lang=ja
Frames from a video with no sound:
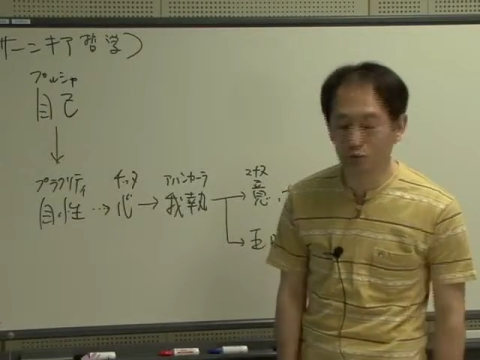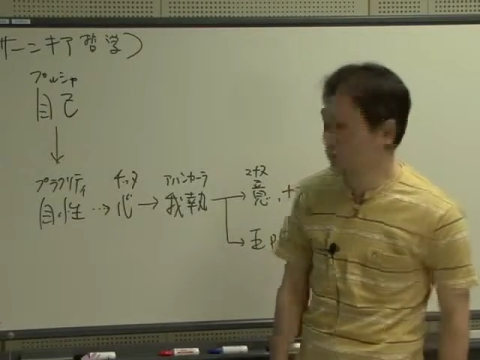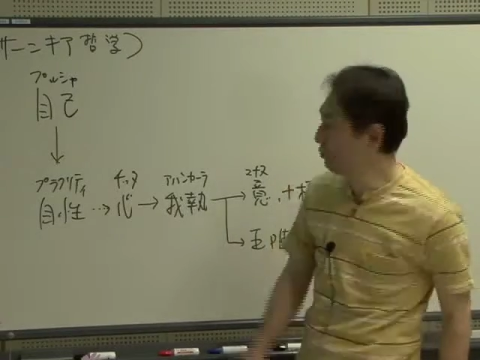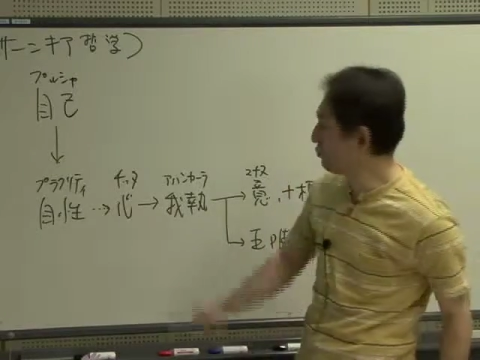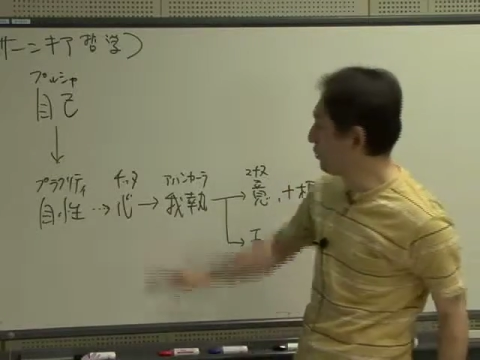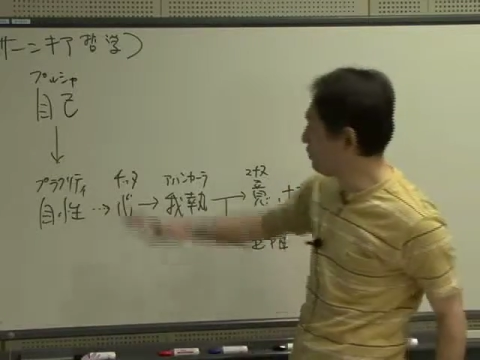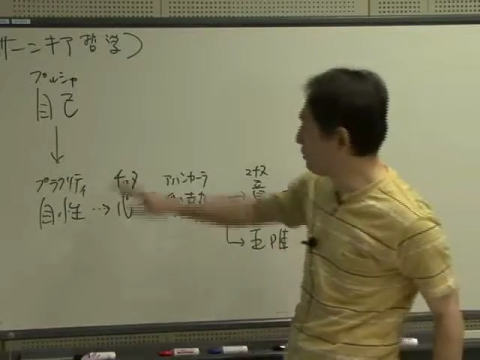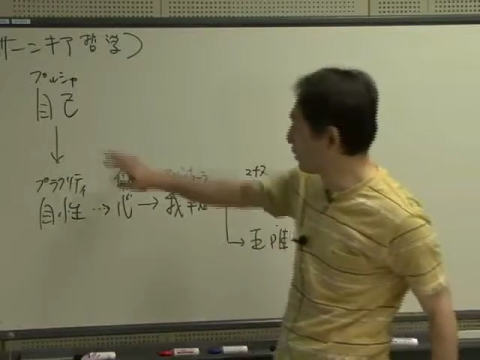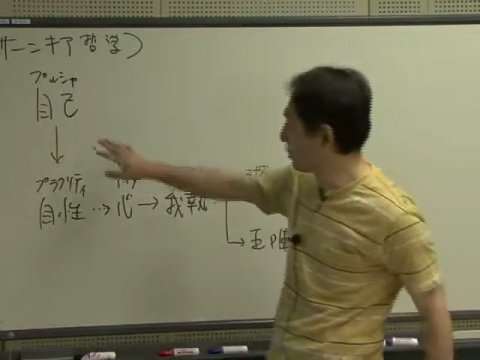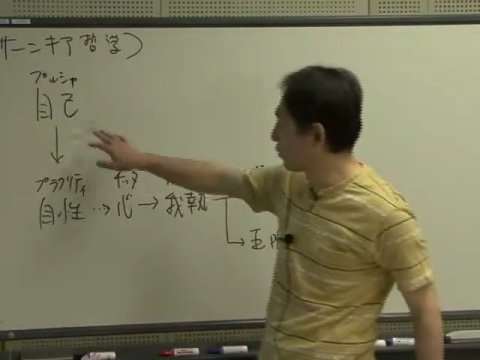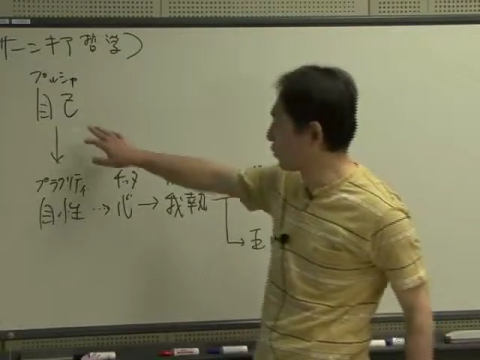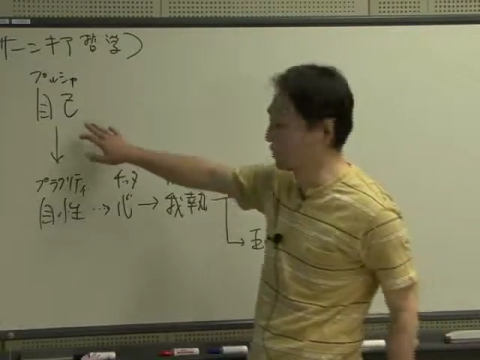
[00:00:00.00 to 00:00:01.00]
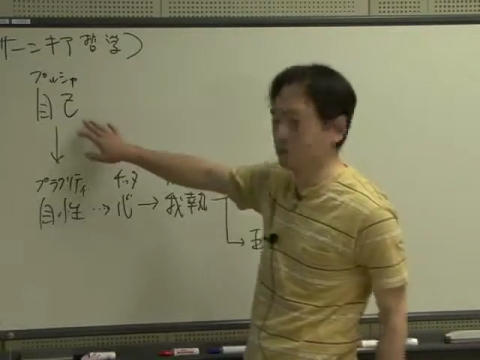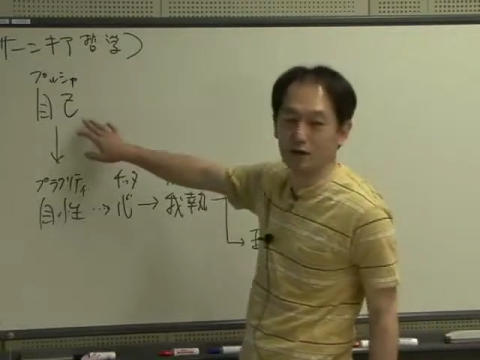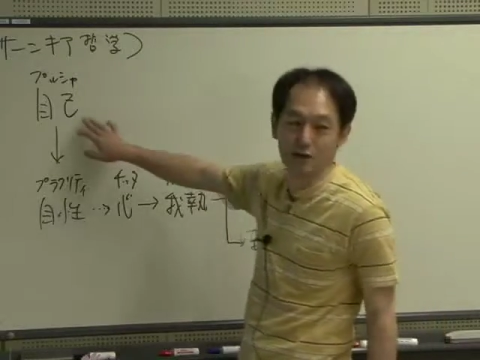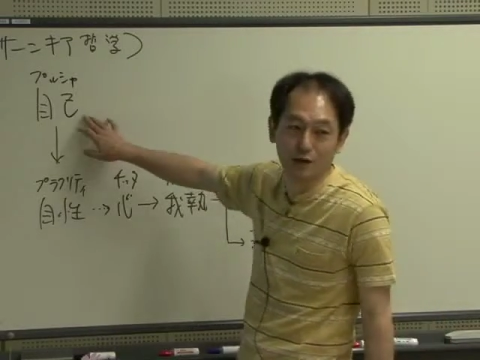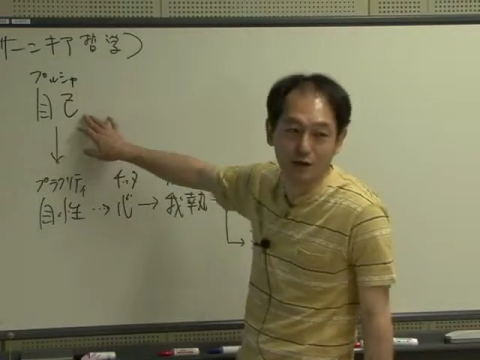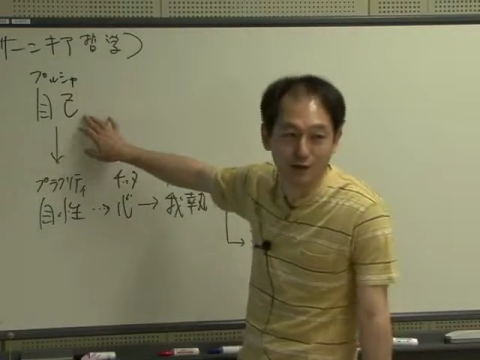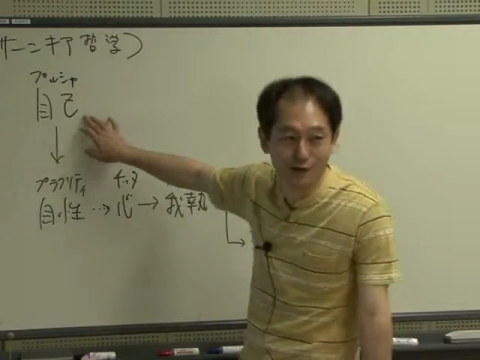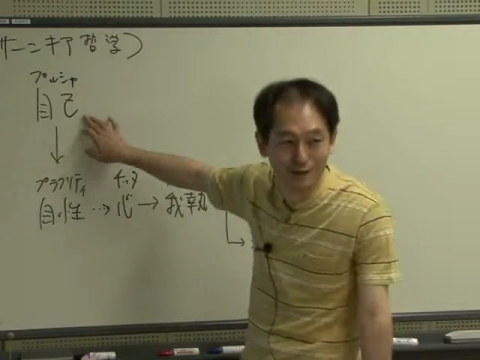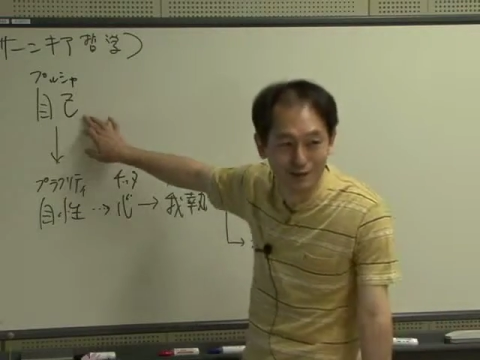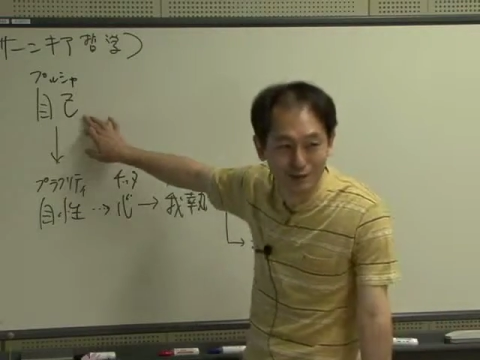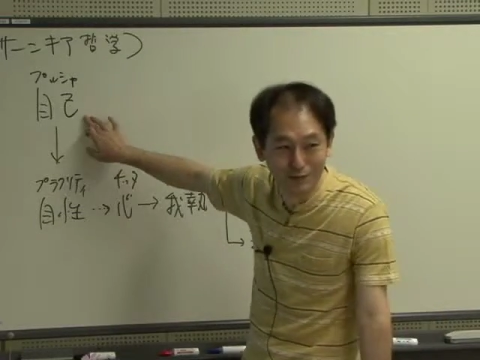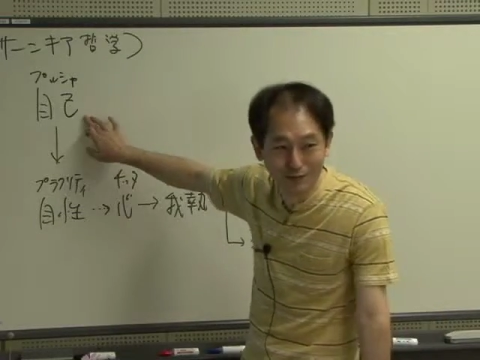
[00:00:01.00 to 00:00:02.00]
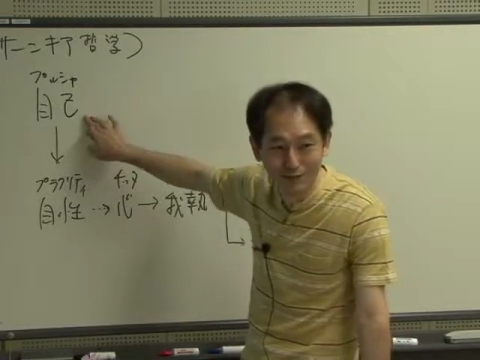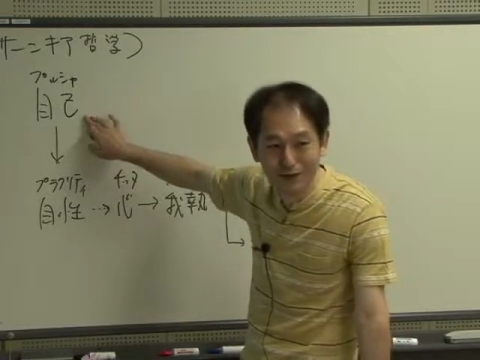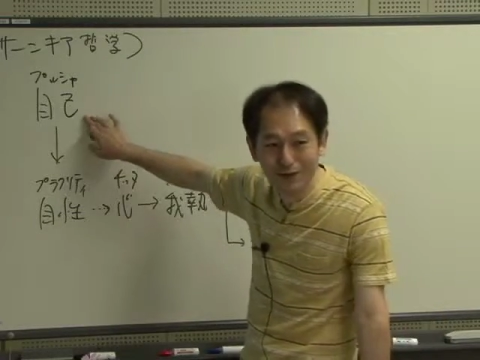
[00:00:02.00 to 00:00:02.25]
そうするとブラフマンがこっちになっちゃうわけですよね。